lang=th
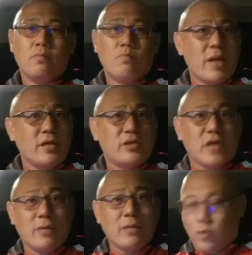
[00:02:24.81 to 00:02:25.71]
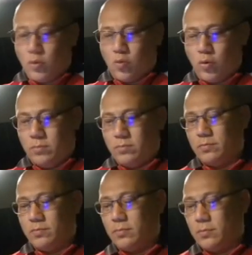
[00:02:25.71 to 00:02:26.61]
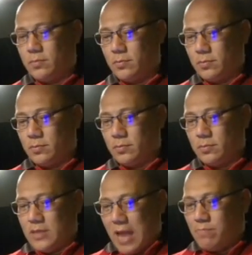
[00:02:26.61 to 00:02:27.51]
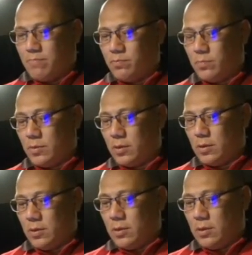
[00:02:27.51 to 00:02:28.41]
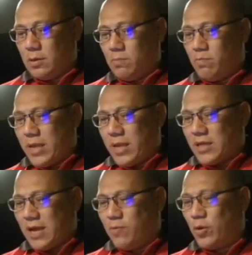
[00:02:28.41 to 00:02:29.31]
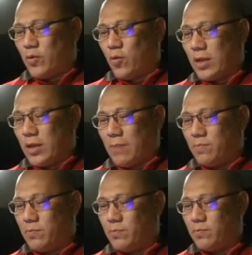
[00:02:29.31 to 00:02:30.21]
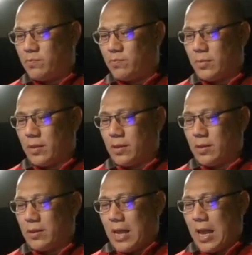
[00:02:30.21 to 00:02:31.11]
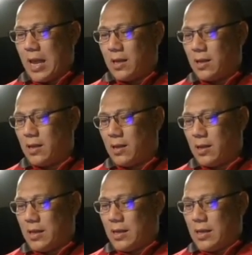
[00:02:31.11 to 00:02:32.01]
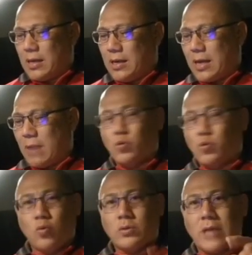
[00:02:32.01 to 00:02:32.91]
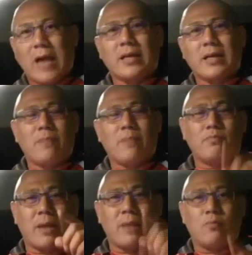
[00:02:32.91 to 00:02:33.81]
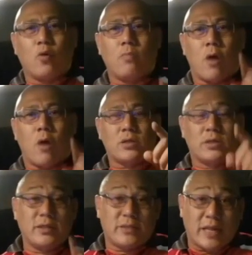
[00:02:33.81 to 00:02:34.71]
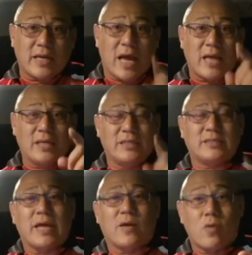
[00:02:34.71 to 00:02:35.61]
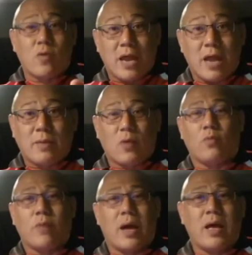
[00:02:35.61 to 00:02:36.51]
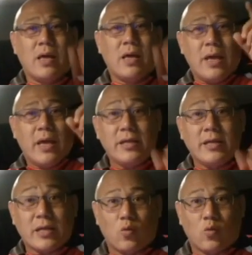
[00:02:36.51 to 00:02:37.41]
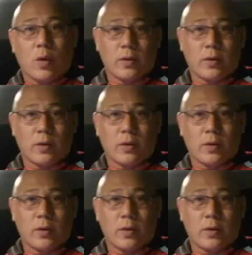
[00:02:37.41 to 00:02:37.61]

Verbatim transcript: ไม่ใช่บุญคุณ ย้ำไม่ใช่บุญคุณครับนะนะครับ ทุกท่านครับ มันบ่งบอกถึงสันดานนิสัยของใครบางคนว่าเห็นแก่ตัว